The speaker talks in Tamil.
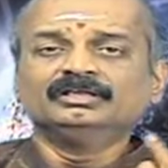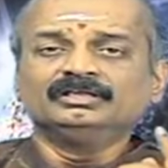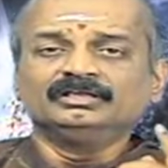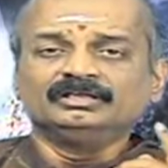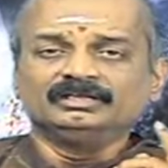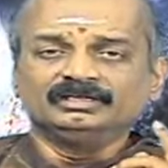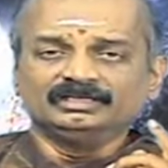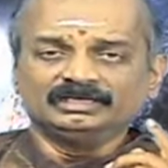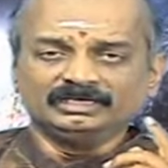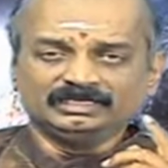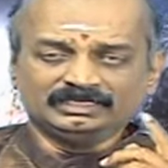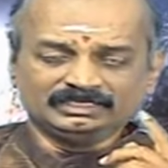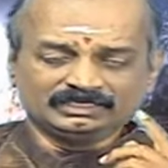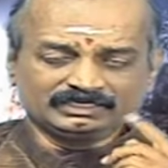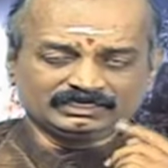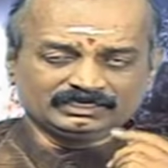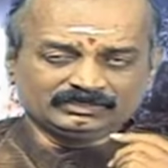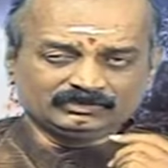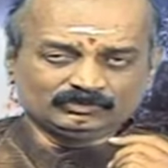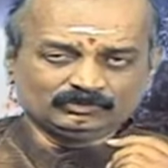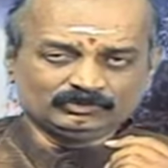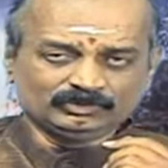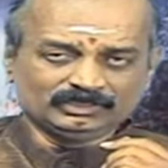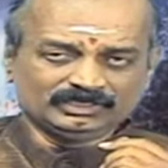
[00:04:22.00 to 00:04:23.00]
இதில்
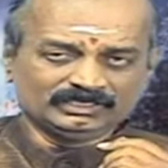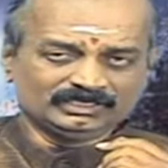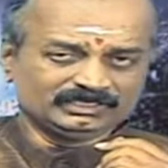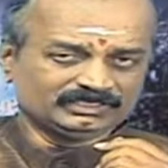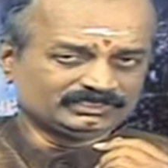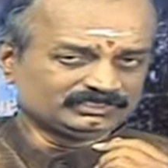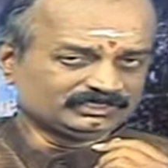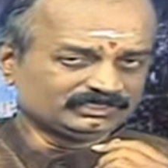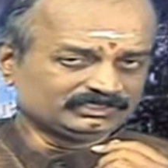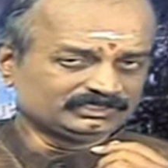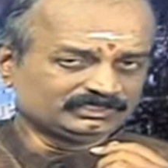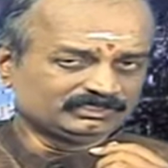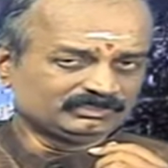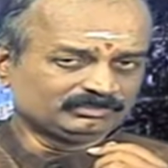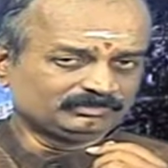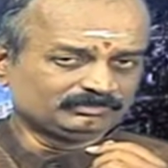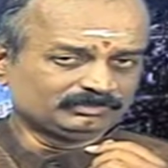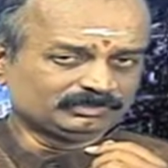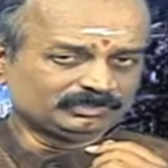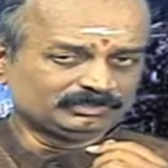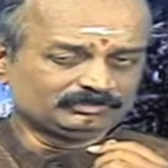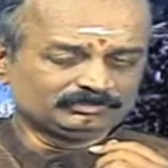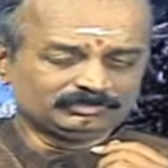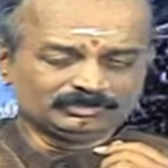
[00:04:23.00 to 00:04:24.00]
இருக்கக்கூடிய நட்சத்திரம்னு
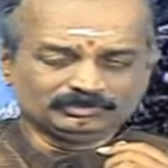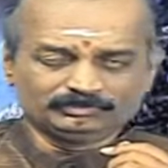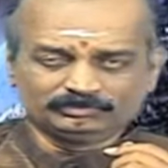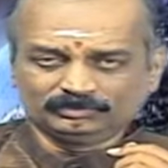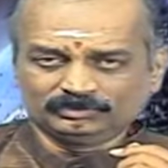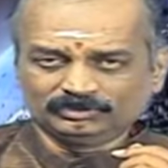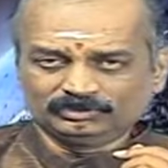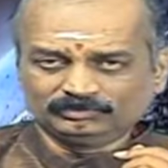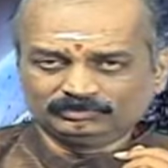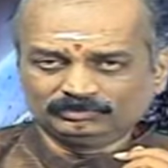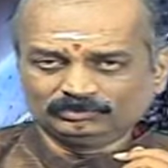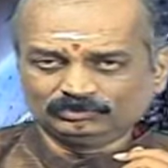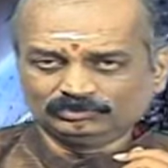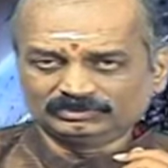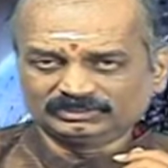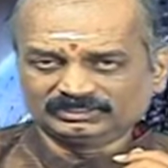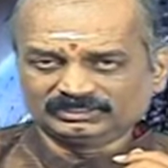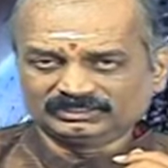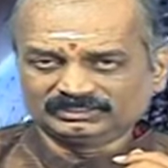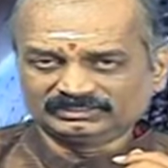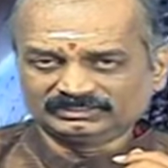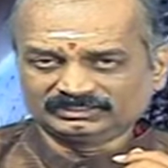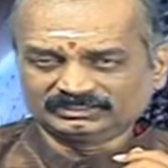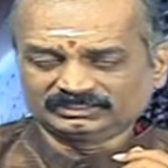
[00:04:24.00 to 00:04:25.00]
பார்க்கும்போது புனர்பூச
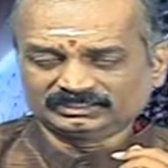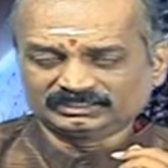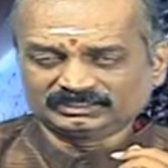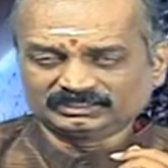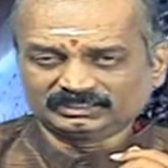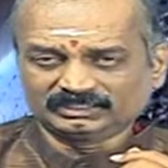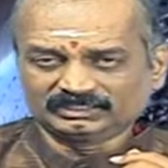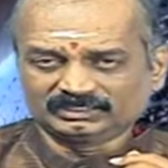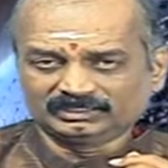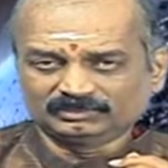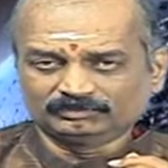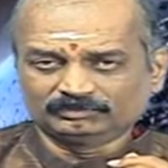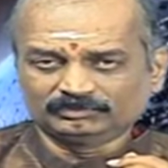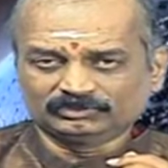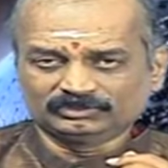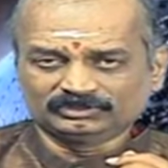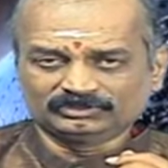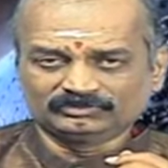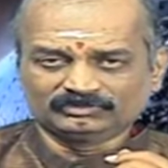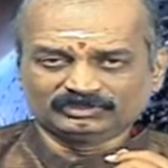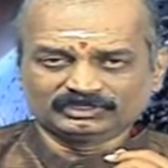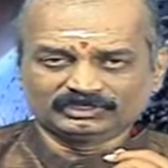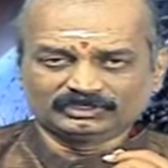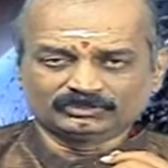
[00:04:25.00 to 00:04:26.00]
நட்சத்திரக்காரலை
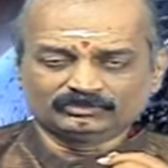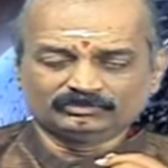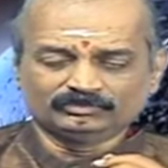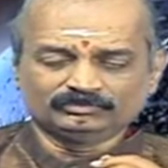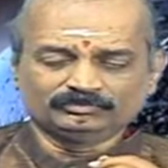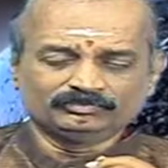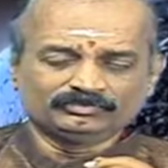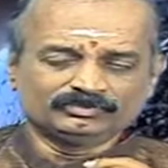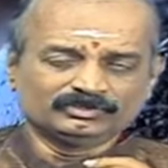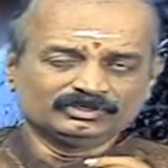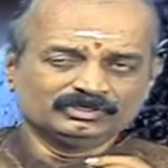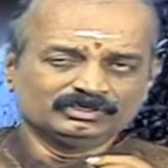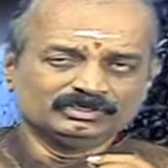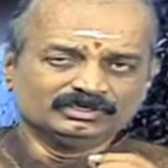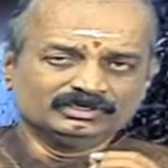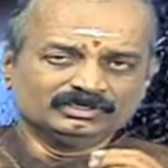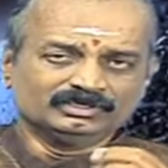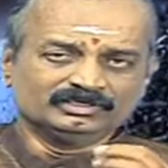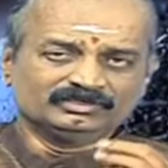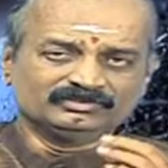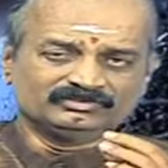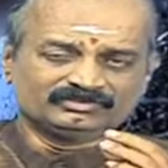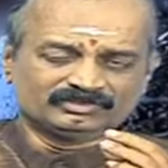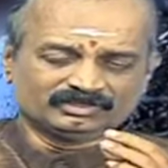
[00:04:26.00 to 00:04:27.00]
பொறுத்த வரைக்கும்
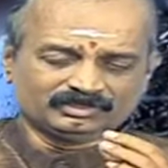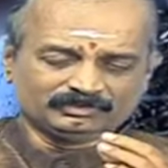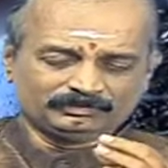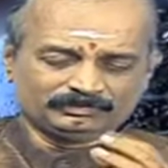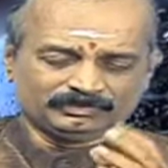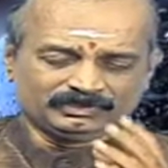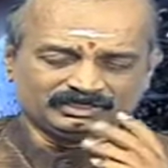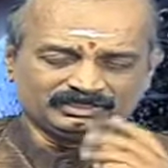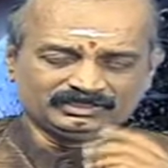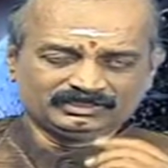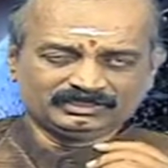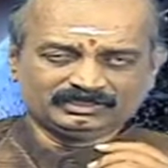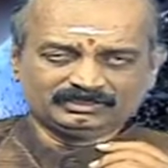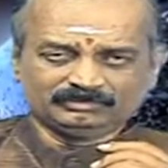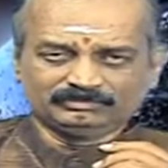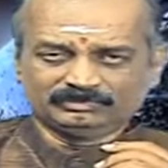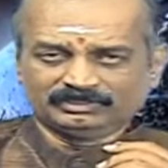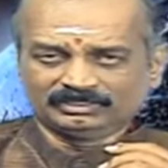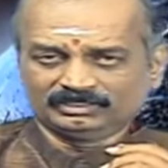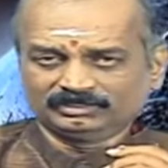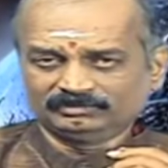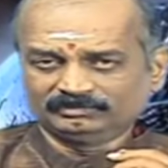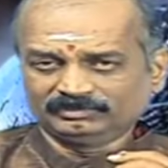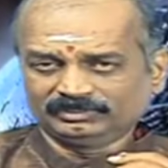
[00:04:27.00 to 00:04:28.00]
சிறப்பான
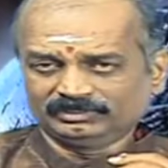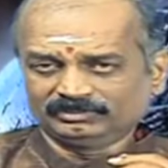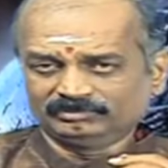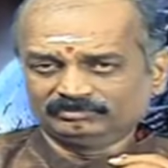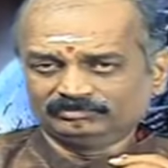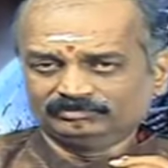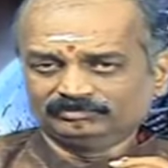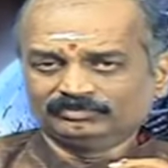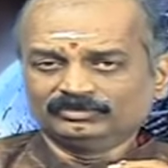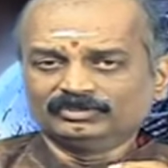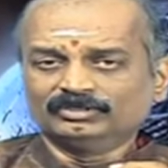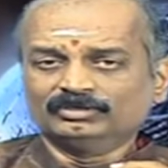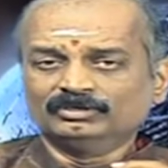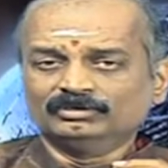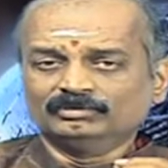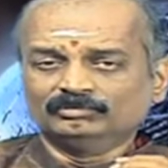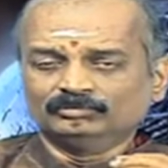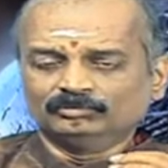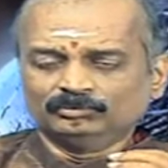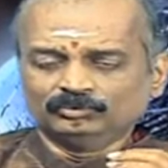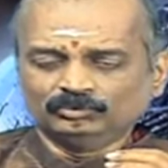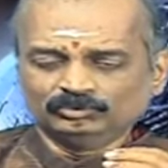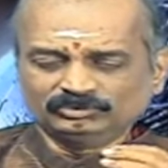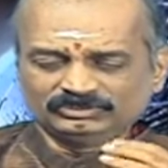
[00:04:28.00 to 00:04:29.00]
தினமாக அமையும்
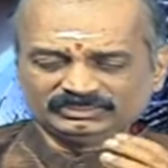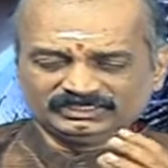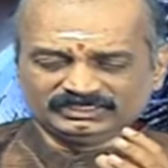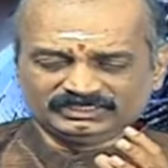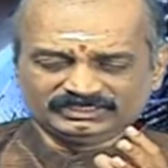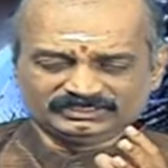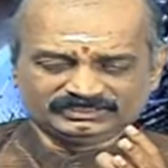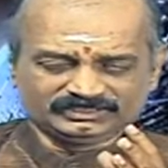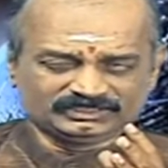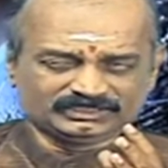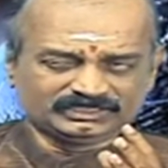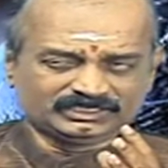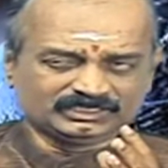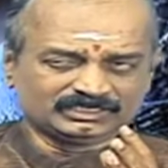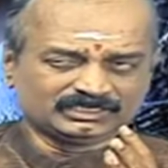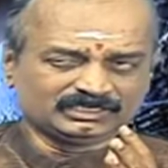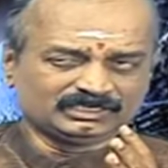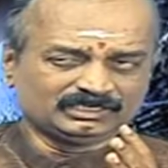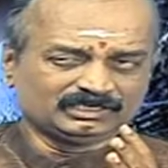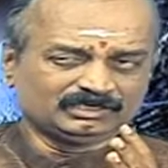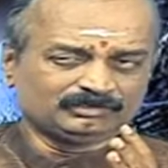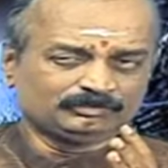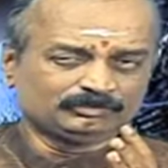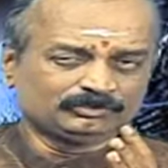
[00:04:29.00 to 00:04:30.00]
பூச
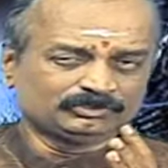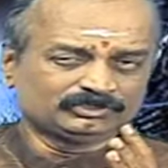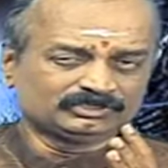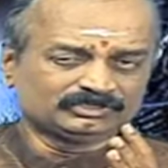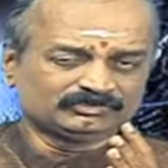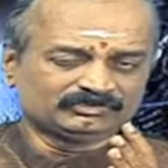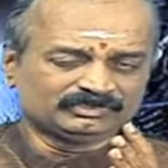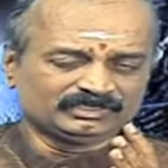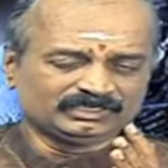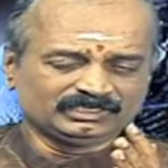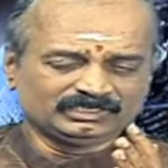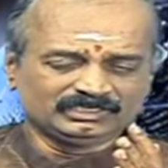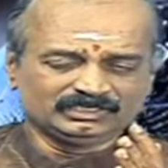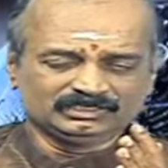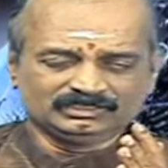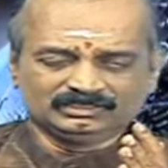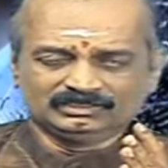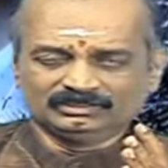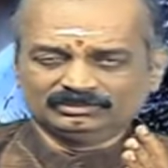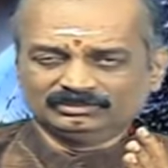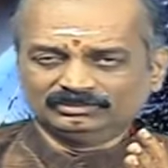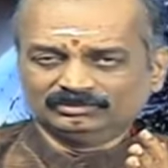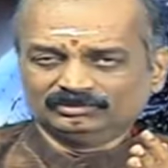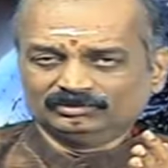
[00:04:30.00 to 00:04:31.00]
நட்சத்திரக்காரலை பொறுத்தவரையில்
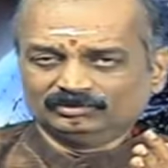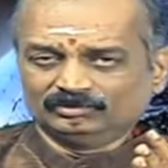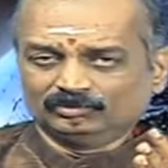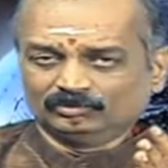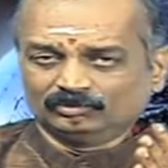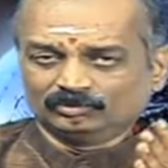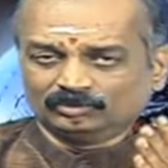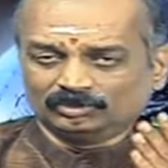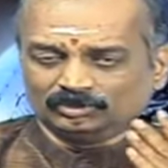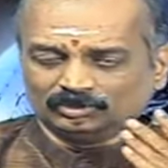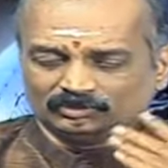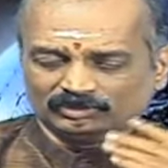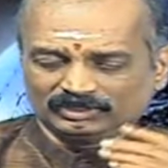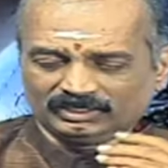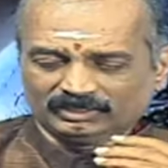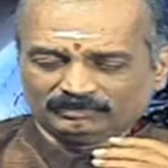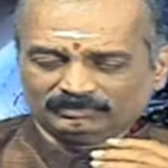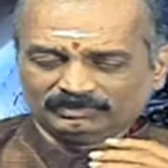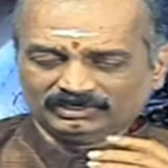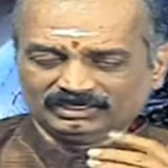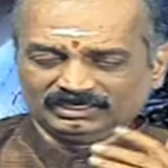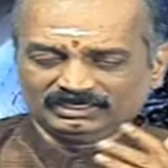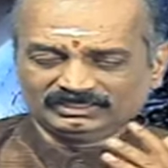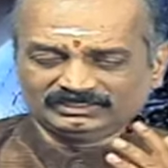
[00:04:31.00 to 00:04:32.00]
உங்களுடைய
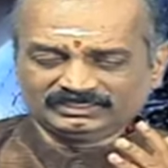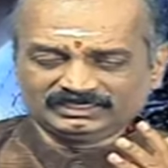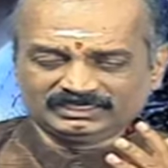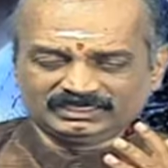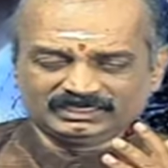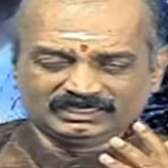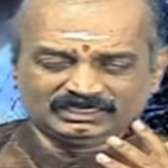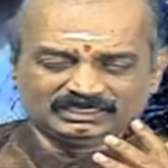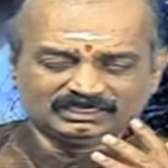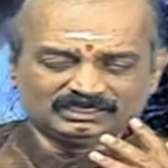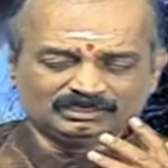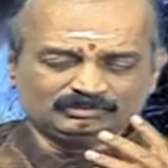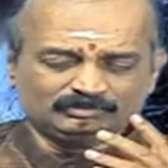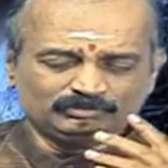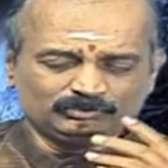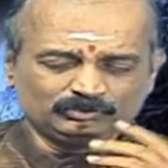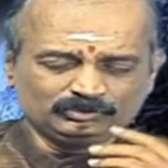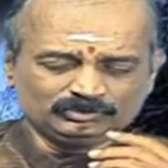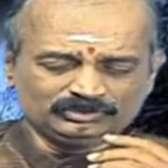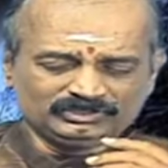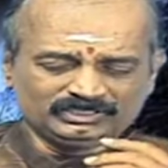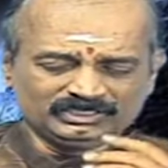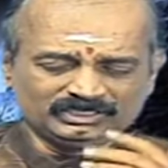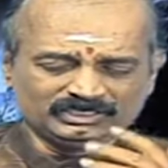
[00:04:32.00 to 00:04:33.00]
அபிலாஷைகள் எல்லாம்
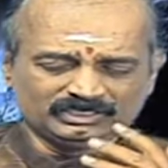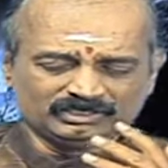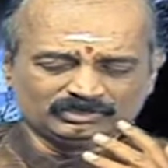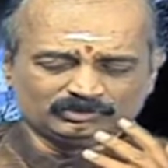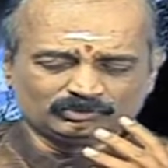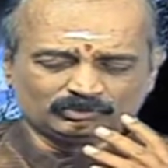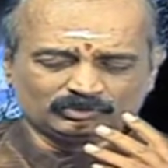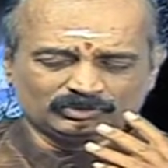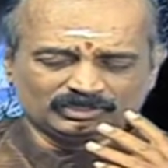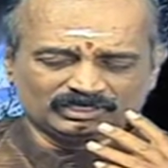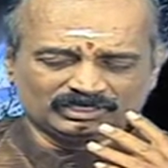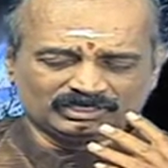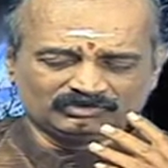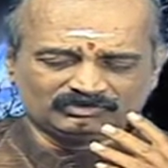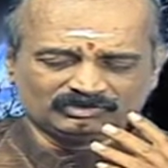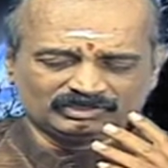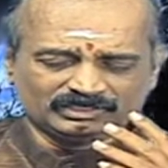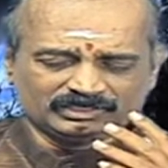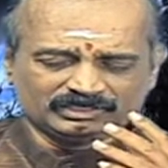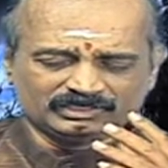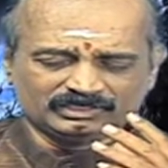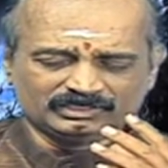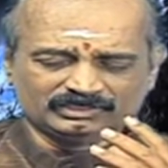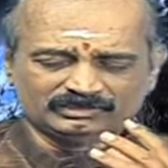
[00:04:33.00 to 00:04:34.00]
பூர்த்தியாகக்கூடிய
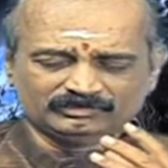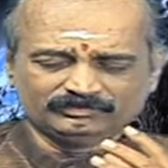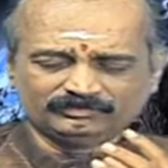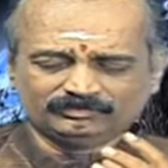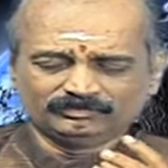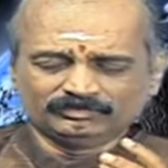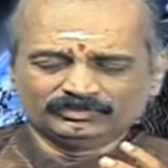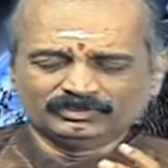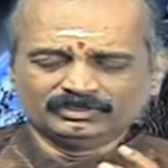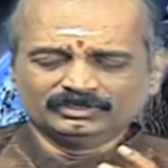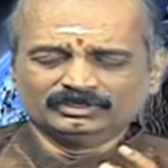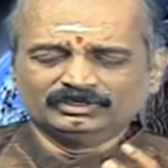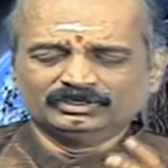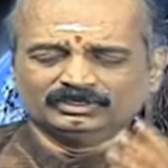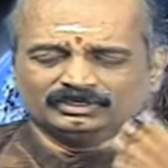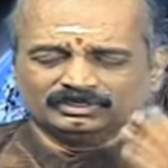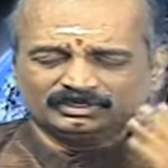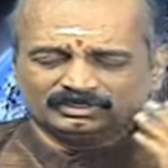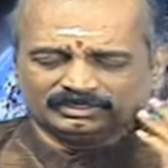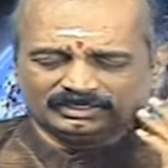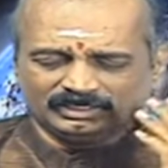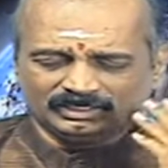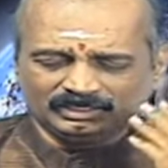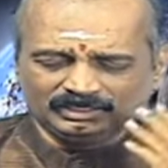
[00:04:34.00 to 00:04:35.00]
அளவுக்கு
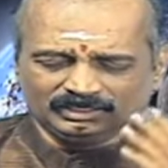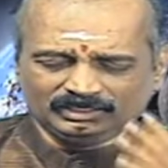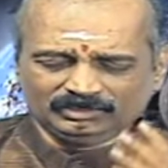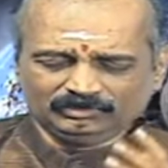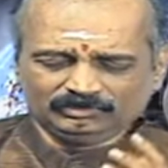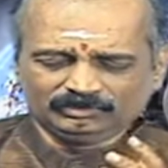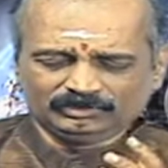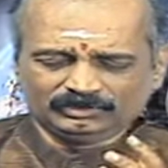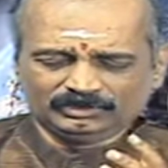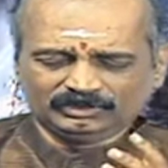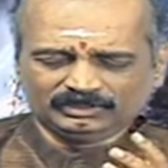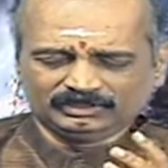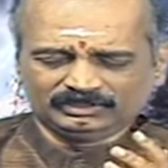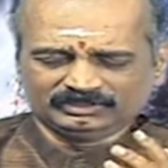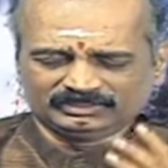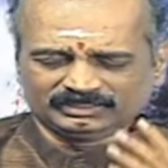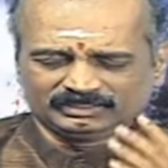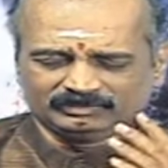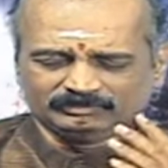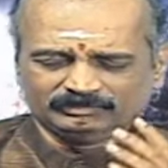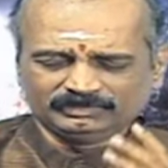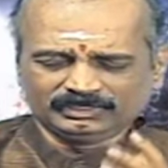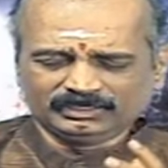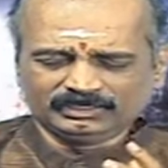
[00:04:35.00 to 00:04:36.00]
நல்ல ஒரு
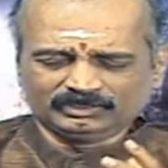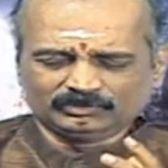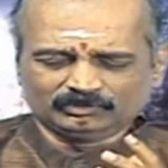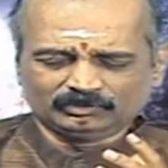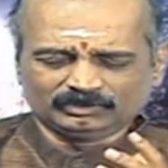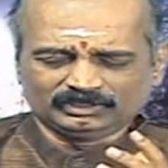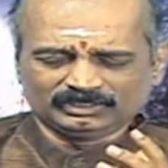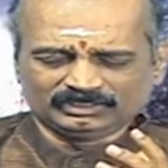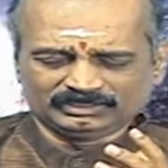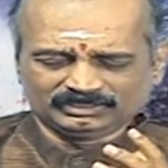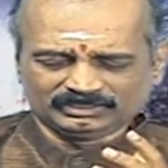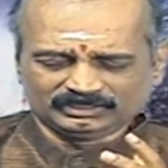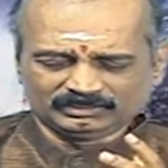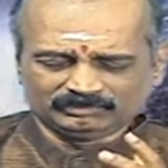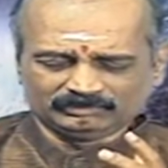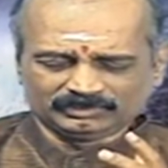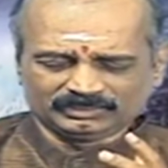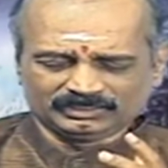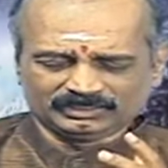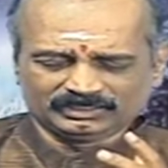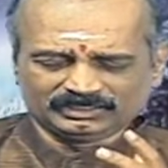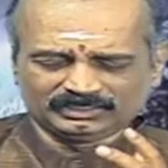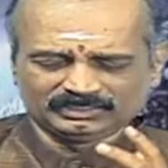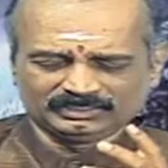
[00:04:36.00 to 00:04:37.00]
தன்மையை கொண்ட தினமாக